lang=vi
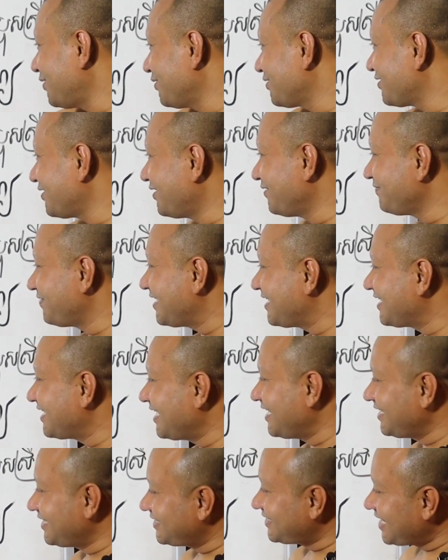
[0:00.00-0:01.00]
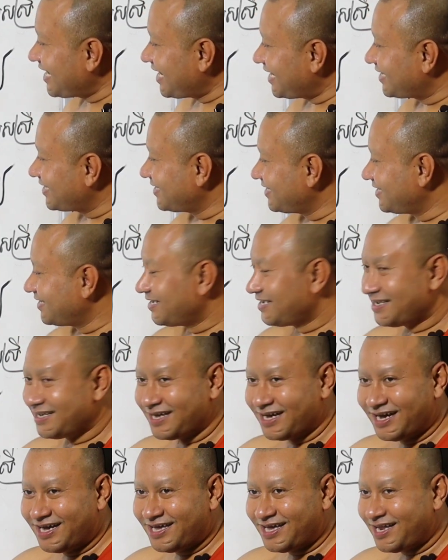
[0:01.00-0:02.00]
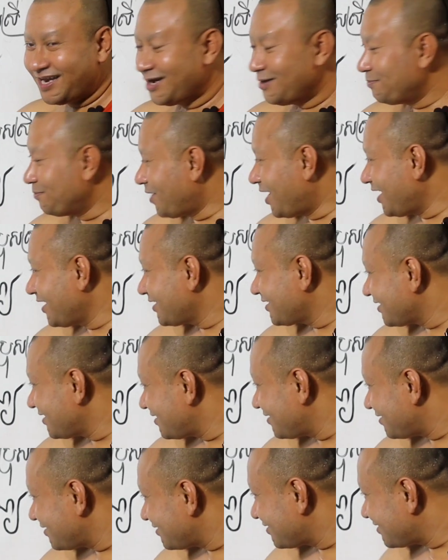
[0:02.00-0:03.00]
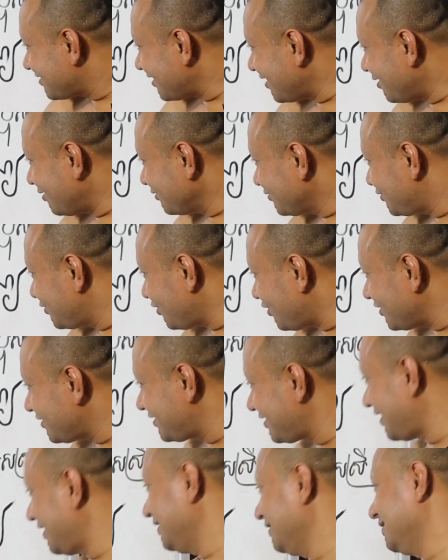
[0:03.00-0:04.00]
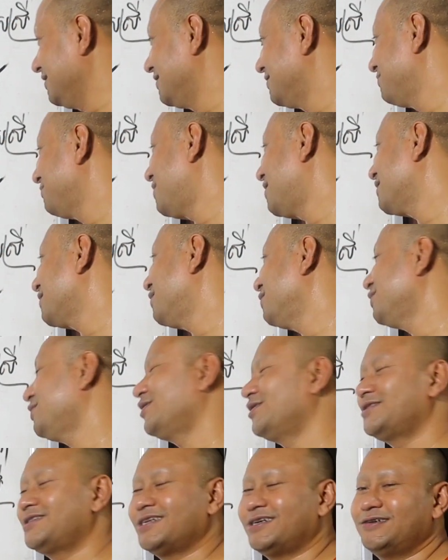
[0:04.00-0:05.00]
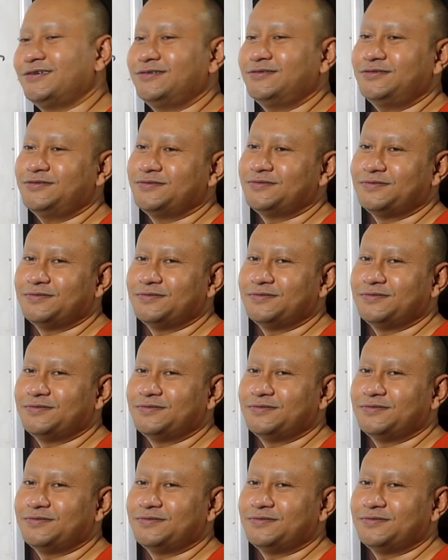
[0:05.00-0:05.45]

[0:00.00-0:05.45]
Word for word: tông cái nông phèn đầy cha hay à lớp ba cái nông chua chua bạc cái nông chua chua